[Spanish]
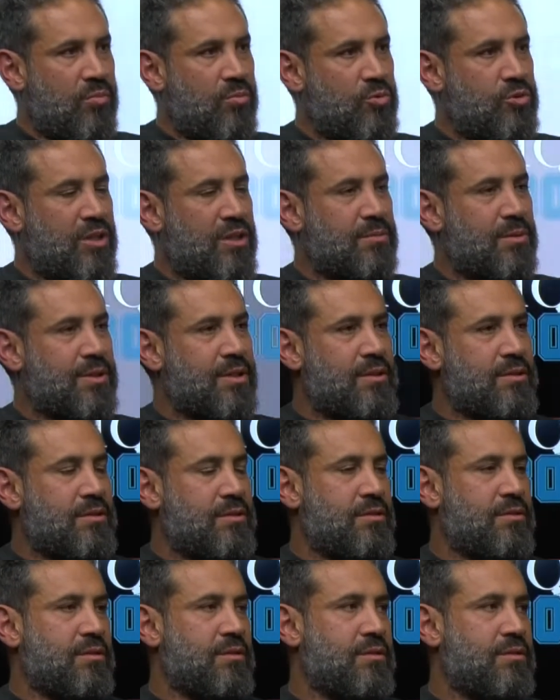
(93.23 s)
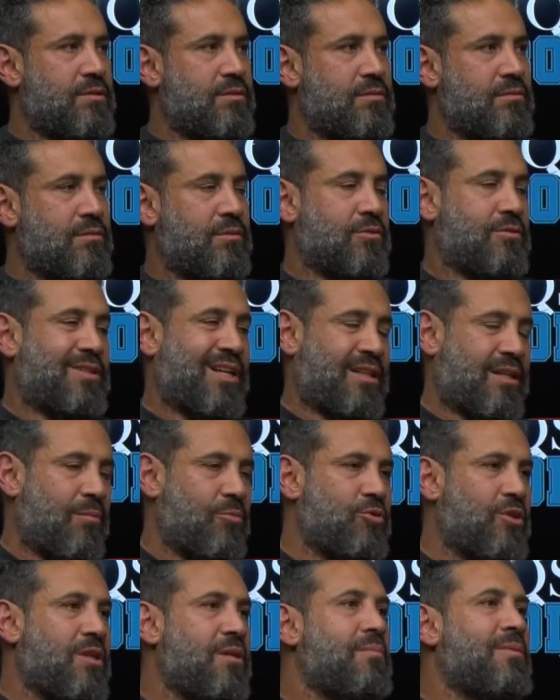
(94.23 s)
Muchas veces
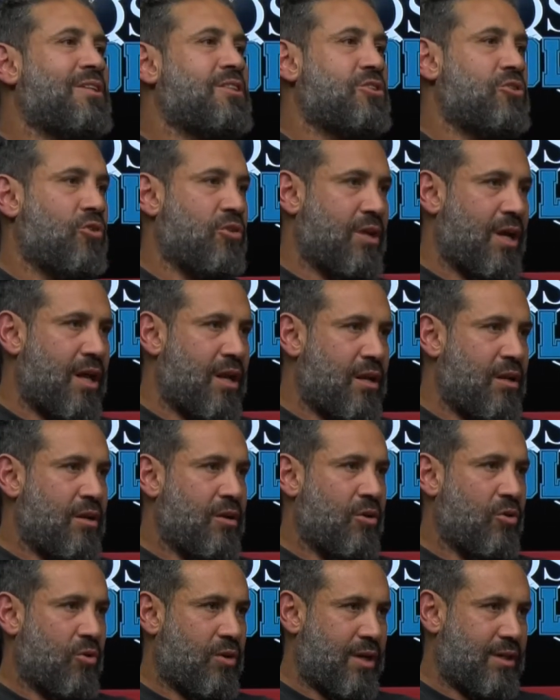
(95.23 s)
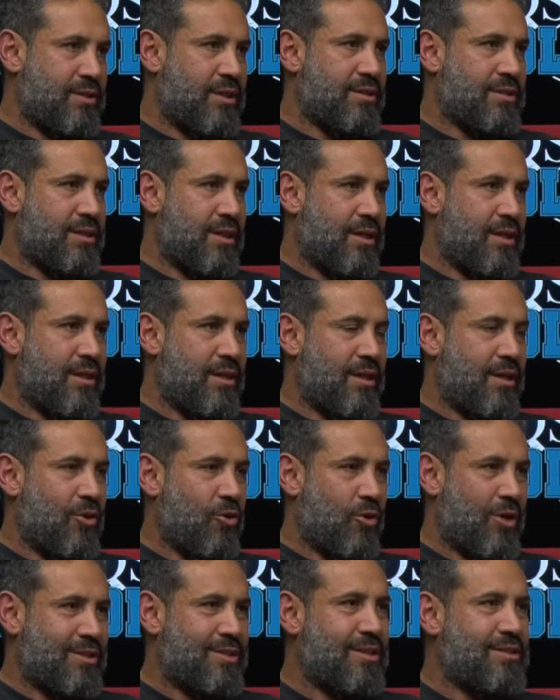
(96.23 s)
tratamos de dimensionar lo que es este,
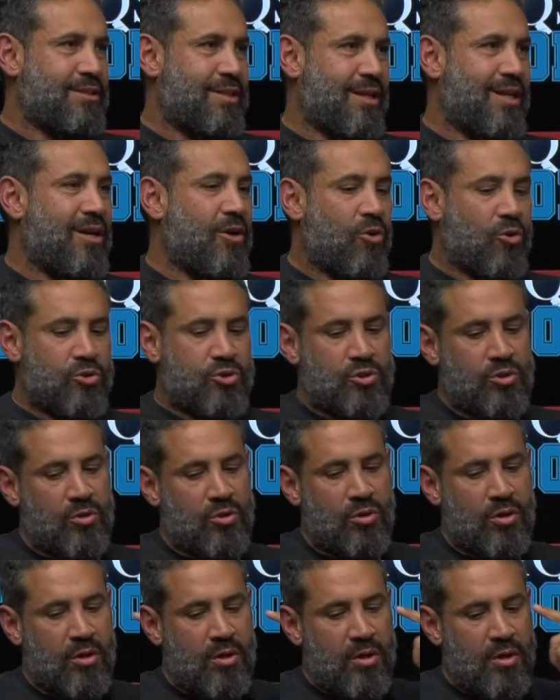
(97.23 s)
lo que es este negocio.